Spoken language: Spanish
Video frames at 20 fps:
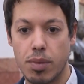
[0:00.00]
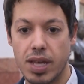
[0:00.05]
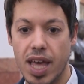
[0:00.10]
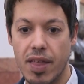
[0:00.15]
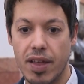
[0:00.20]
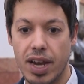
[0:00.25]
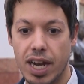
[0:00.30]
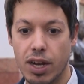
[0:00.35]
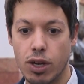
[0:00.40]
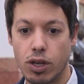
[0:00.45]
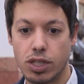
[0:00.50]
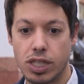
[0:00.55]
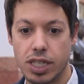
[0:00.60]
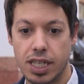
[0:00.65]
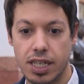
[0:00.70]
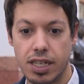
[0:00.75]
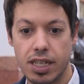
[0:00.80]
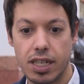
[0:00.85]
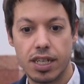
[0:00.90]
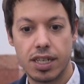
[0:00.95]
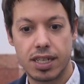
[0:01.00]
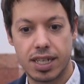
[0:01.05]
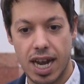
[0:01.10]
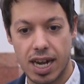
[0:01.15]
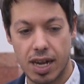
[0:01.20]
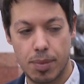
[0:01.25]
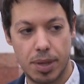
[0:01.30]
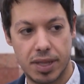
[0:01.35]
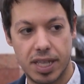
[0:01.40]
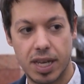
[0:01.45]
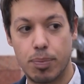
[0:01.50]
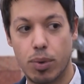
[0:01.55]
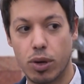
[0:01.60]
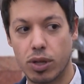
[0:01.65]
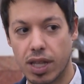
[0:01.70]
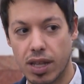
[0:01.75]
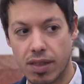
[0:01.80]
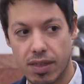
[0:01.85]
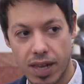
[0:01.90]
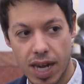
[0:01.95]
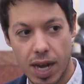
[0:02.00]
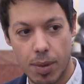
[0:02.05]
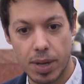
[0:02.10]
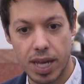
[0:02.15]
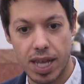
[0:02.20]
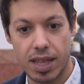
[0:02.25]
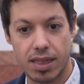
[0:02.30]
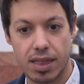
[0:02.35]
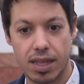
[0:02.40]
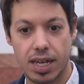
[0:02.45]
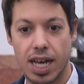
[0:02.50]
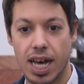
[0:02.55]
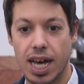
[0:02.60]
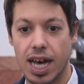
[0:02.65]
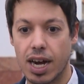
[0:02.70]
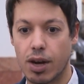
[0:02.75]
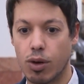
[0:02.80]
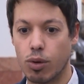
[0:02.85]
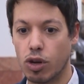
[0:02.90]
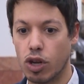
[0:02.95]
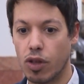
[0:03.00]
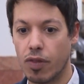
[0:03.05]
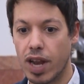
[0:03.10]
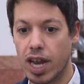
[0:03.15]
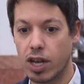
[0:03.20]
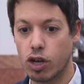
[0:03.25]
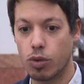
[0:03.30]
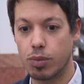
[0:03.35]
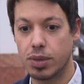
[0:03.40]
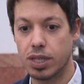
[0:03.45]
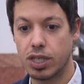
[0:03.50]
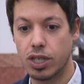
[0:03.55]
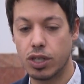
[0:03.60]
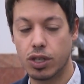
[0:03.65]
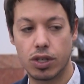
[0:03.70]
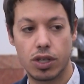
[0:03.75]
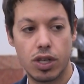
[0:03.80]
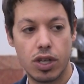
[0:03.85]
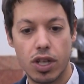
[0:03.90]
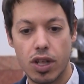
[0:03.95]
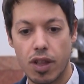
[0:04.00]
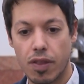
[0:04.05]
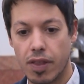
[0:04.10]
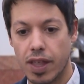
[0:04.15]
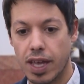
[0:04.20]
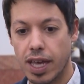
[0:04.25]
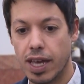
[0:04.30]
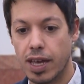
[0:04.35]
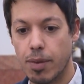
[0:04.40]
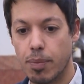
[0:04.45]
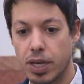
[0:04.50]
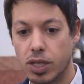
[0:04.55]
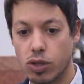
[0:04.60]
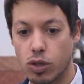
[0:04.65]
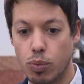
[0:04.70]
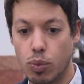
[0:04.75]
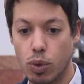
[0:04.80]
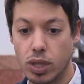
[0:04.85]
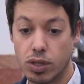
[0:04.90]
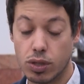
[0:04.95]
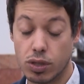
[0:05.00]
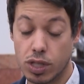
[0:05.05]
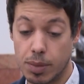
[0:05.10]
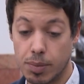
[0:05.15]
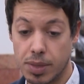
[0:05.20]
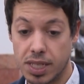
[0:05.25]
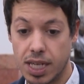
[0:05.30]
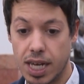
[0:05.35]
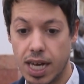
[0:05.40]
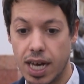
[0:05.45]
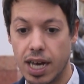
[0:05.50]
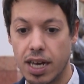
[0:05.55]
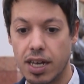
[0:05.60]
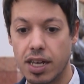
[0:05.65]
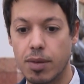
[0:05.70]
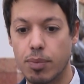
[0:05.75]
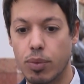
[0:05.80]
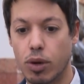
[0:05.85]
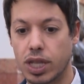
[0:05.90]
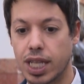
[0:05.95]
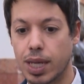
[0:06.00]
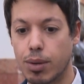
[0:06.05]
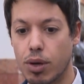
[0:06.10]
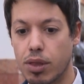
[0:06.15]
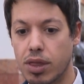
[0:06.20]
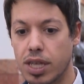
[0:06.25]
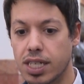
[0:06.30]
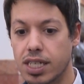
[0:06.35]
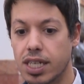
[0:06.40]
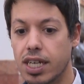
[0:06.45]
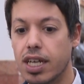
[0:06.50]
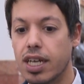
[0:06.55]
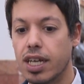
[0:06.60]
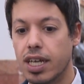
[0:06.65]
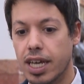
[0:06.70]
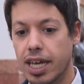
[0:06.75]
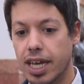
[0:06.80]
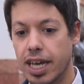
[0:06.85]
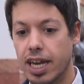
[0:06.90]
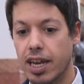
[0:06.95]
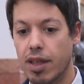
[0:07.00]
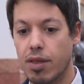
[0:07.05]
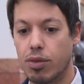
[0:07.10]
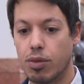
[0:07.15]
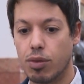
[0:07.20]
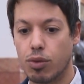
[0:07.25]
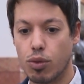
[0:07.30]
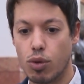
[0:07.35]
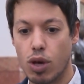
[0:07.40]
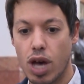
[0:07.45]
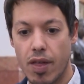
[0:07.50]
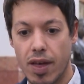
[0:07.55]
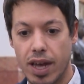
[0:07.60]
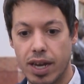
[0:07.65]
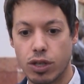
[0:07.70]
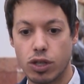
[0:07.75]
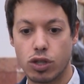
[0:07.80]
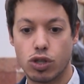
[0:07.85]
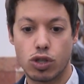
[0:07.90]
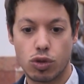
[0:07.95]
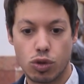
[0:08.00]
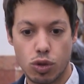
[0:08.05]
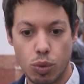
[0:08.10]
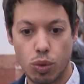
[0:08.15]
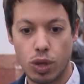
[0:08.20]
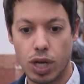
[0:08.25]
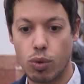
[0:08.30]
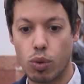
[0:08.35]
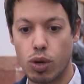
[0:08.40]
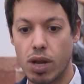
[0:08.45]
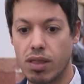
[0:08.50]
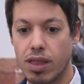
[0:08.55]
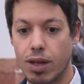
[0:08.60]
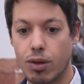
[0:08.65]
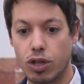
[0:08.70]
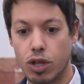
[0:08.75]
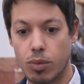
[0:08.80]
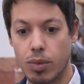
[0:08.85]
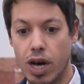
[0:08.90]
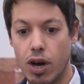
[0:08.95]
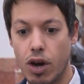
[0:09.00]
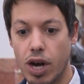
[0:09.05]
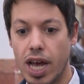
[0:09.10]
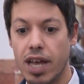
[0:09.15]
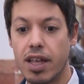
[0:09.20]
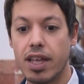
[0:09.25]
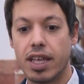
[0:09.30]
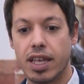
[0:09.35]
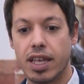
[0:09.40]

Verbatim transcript: y media de la noche, tras repetir por tercera vez la reunión de la Comisión de presupuestos de mesa y portavoces, Ciudadanos tuvo una ocurrencia de última hora